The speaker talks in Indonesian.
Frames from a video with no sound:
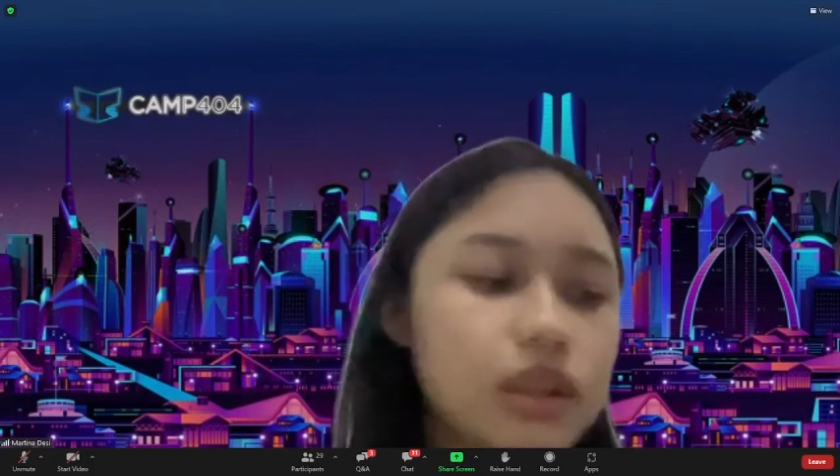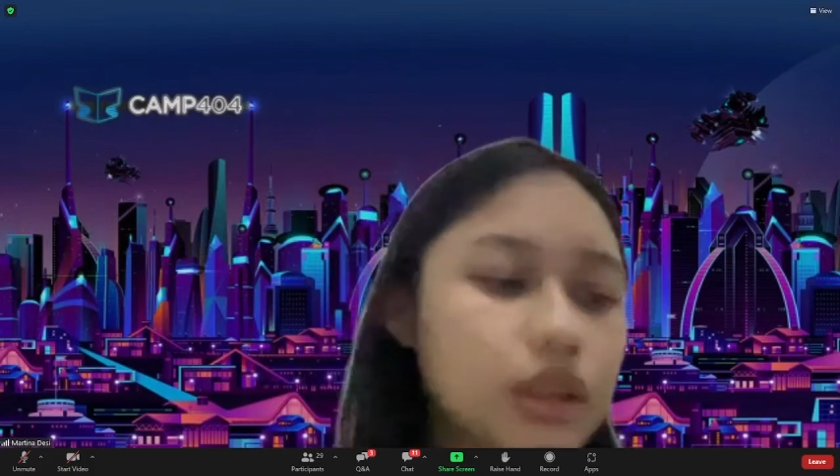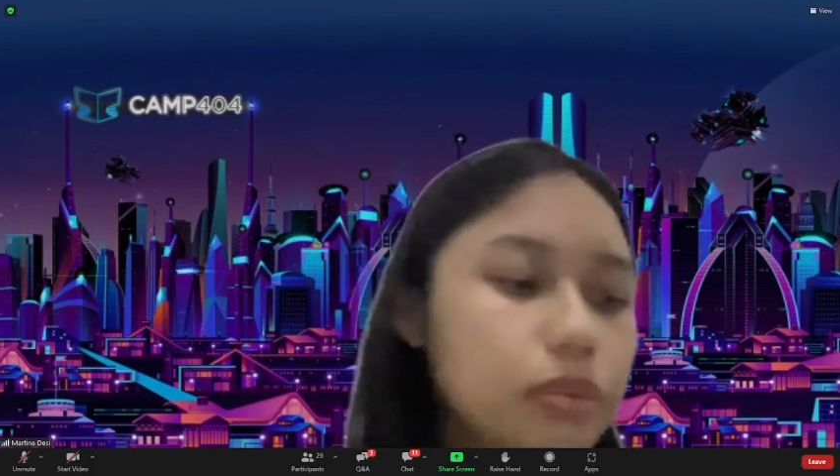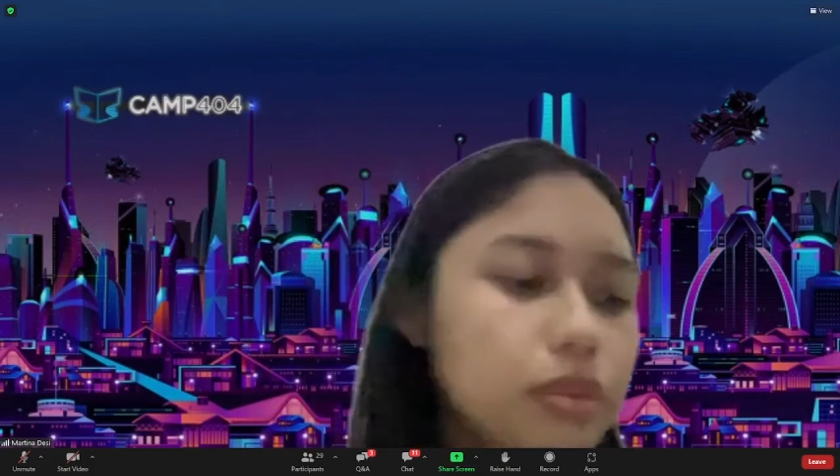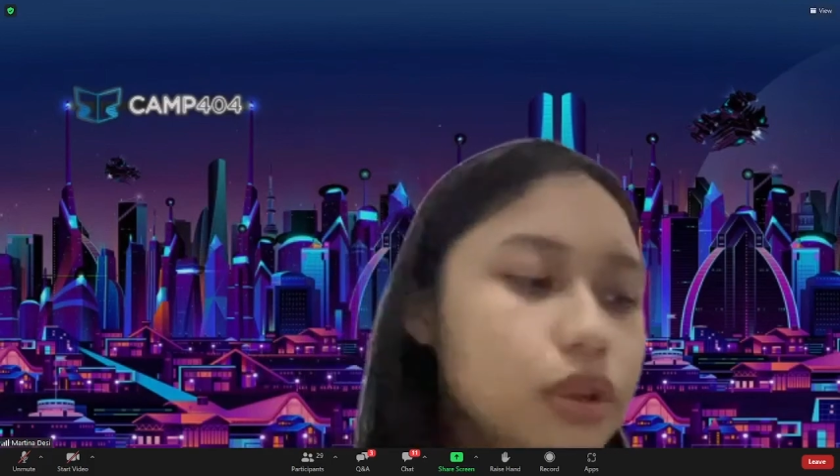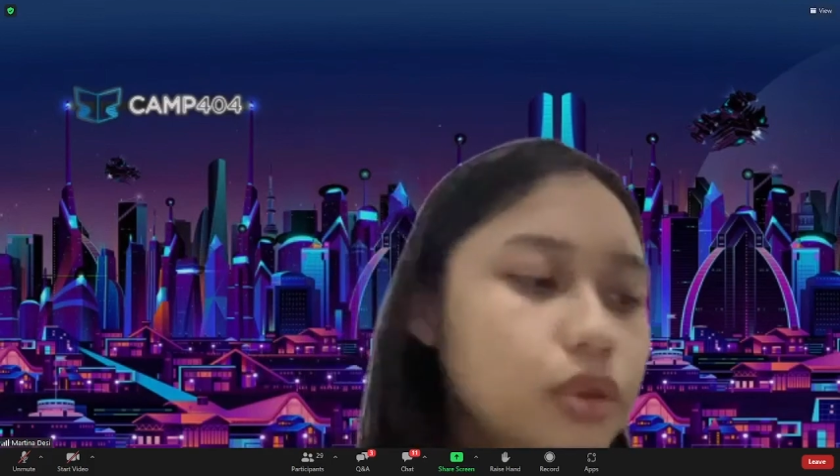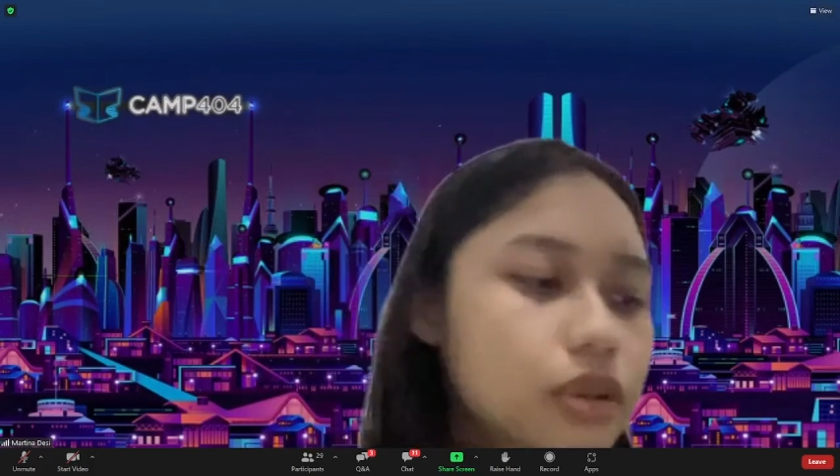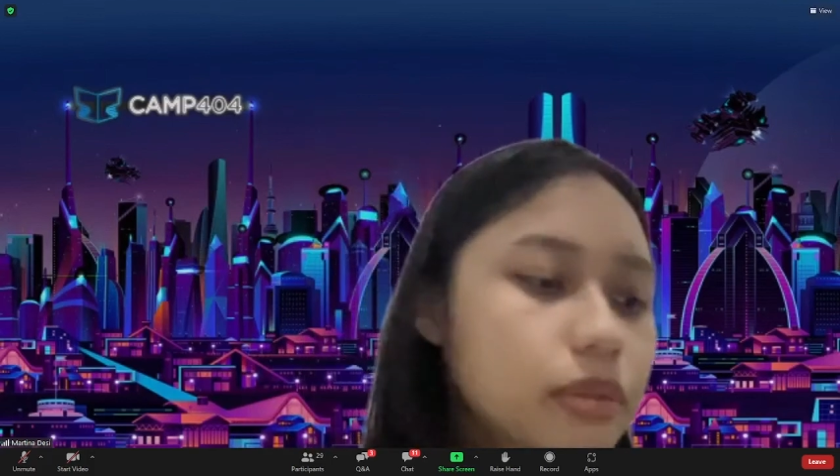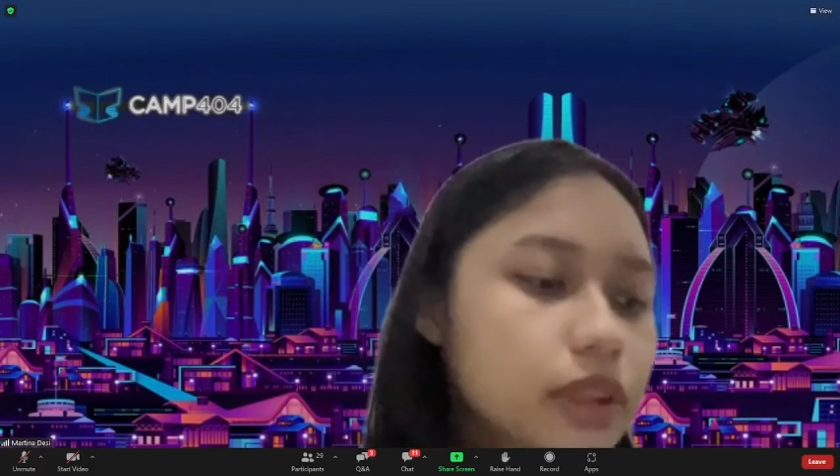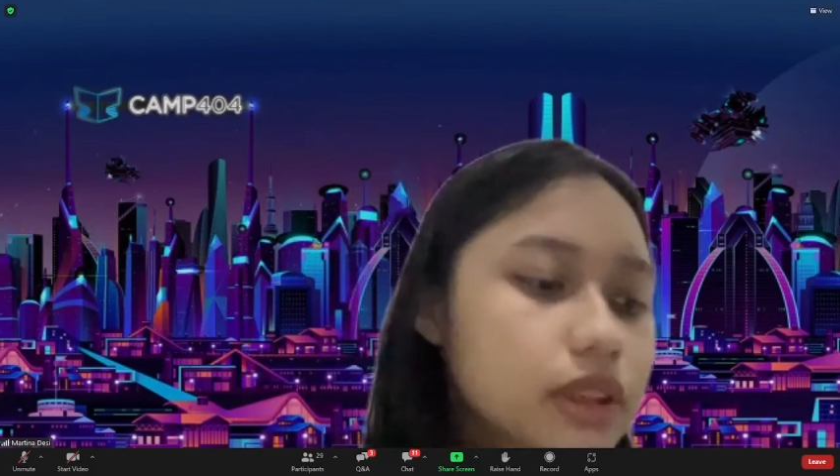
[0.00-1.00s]
dribble itu
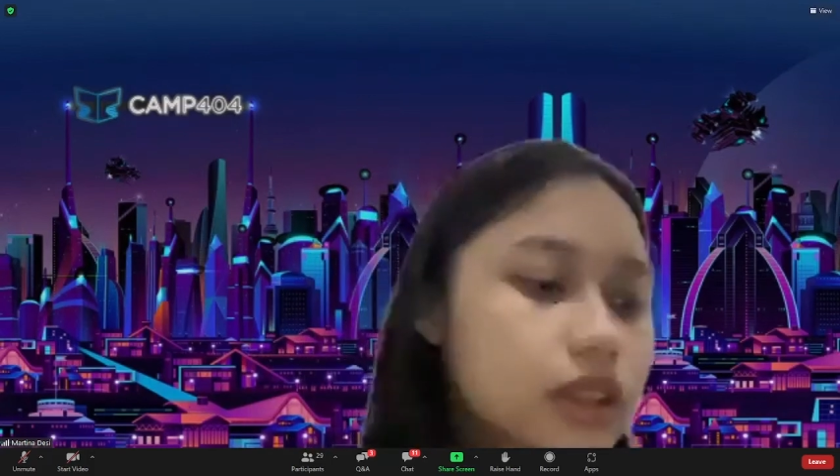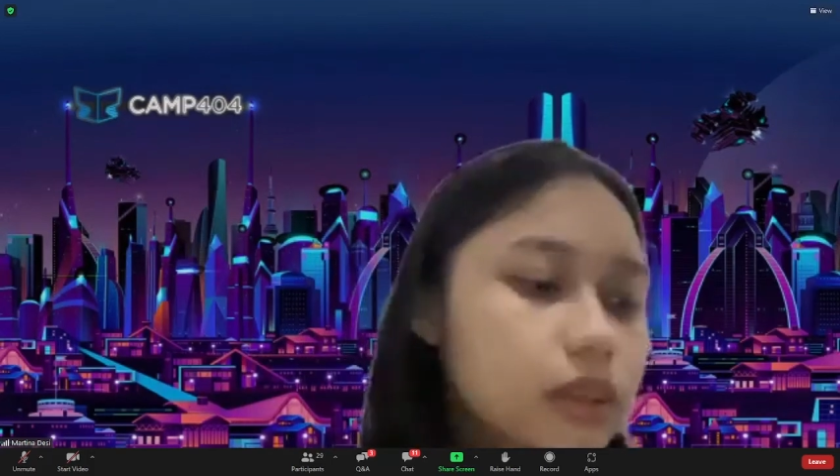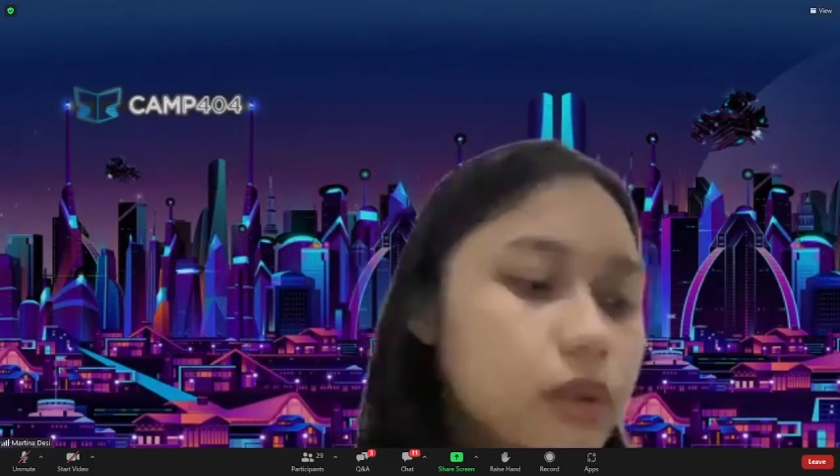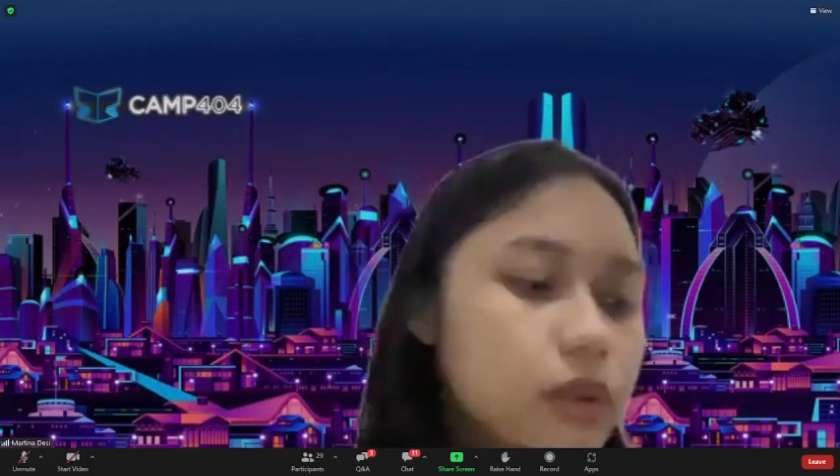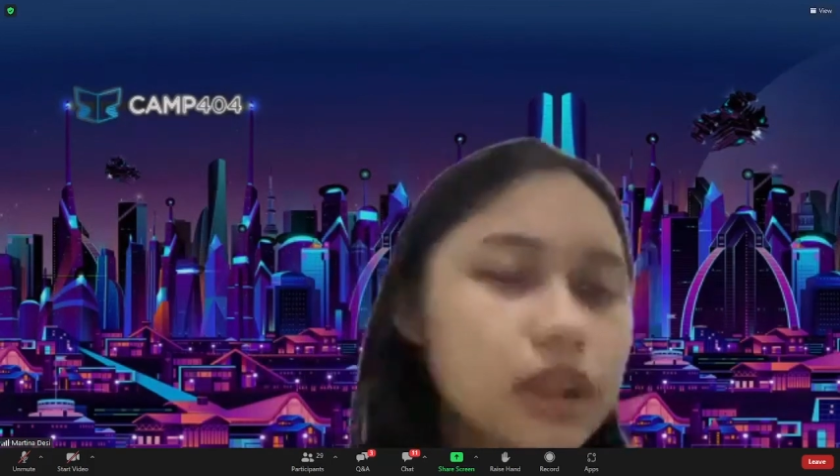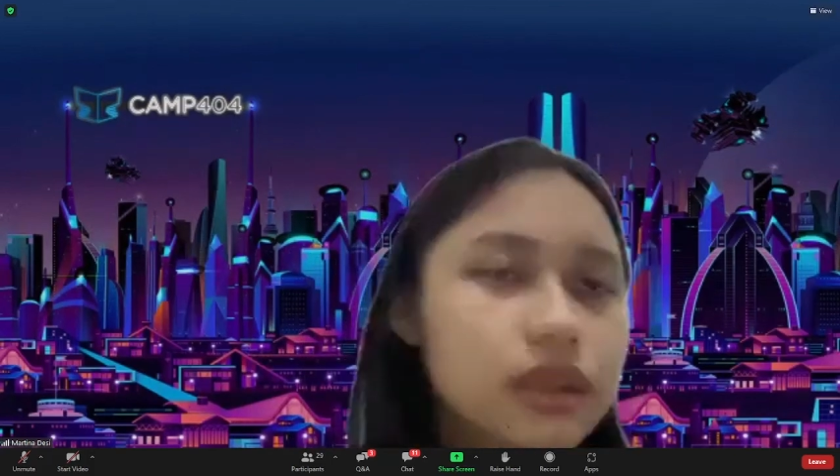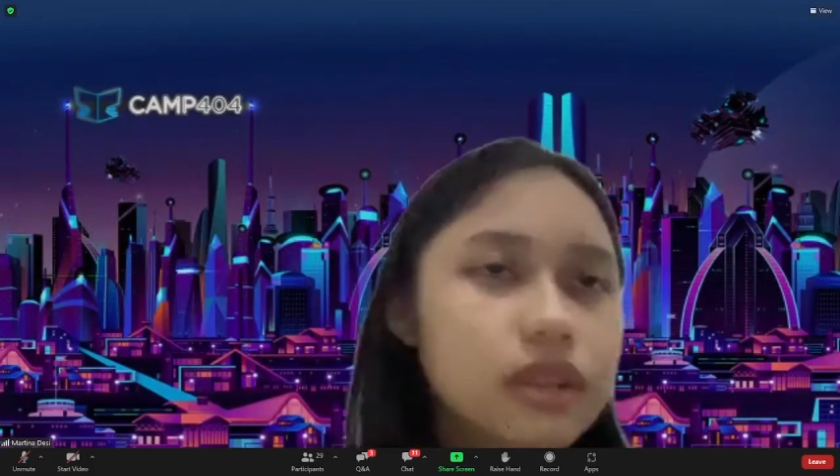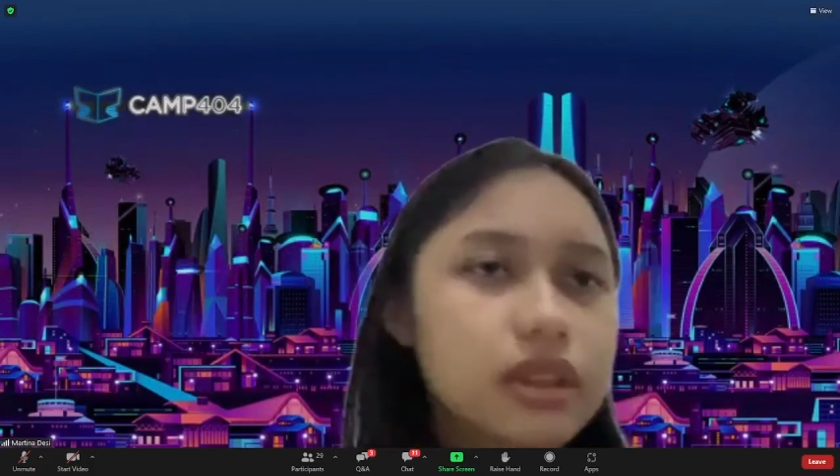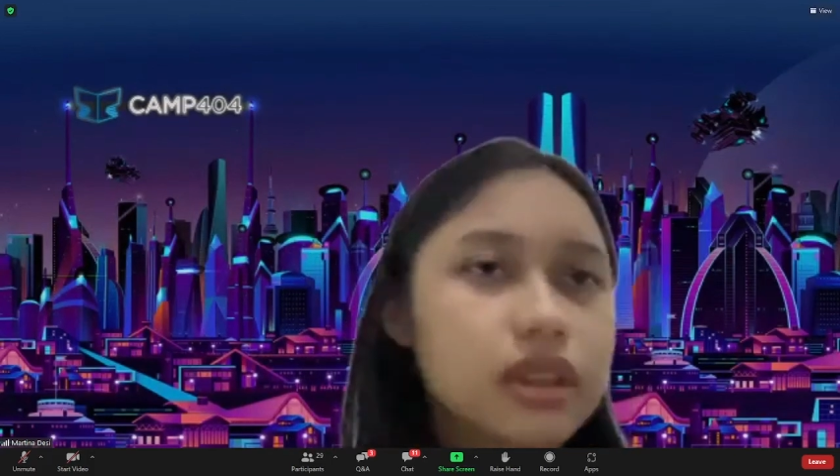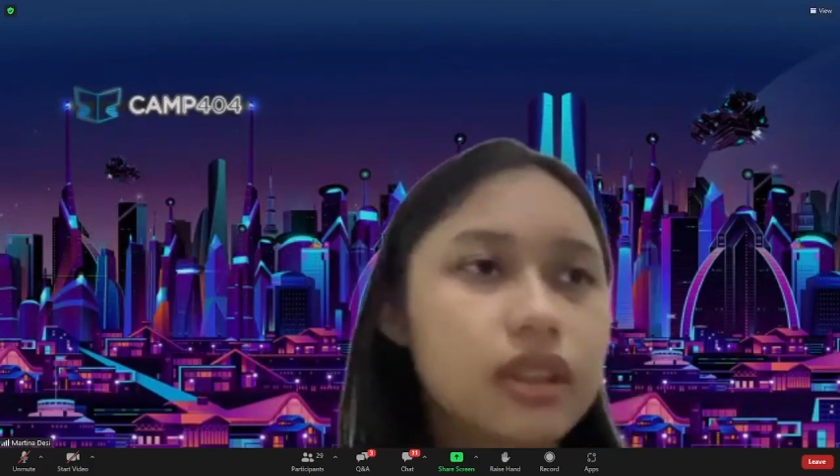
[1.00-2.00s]
tempatnya memang